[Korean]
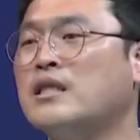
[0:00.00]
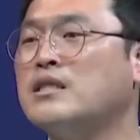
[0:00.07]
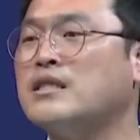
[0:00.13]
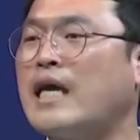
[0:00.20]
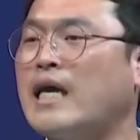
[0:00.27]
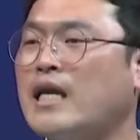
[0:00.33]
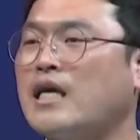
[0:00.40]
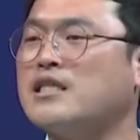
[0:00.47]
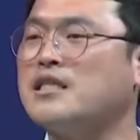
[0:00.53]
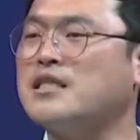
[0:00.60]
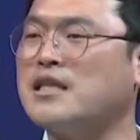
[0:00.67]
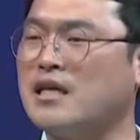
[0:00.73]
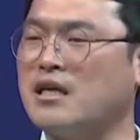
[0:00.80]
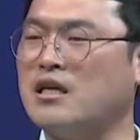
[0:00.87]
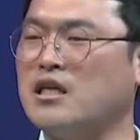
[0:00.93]
살아계신
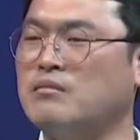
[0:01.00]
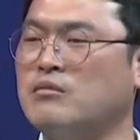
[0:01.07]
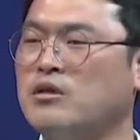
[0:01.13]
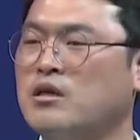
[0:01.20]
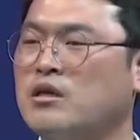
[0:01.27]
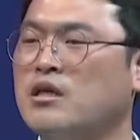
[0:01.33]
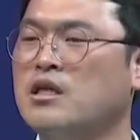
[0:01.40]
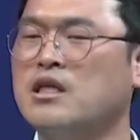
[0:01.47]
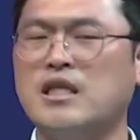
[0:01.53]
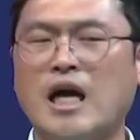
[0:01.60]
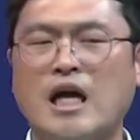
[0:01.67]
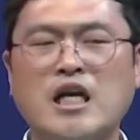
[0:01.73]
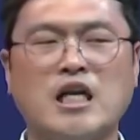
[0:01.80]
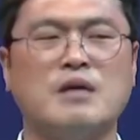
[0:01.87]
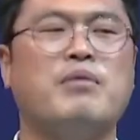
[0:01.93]
하나님, 그
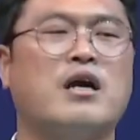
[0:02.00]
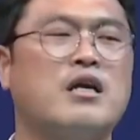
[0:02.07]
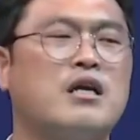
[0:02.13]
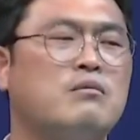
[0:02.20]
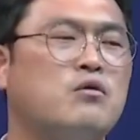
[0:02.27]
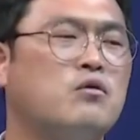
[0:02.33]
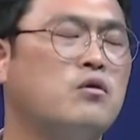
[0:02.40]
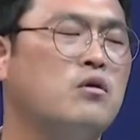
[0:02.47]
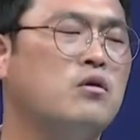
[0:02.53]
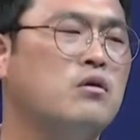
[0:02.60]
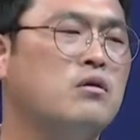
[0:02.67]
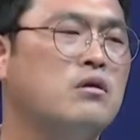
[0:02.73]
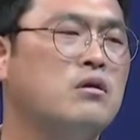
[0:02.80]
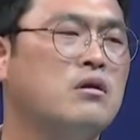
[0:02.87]
하나님 바라보고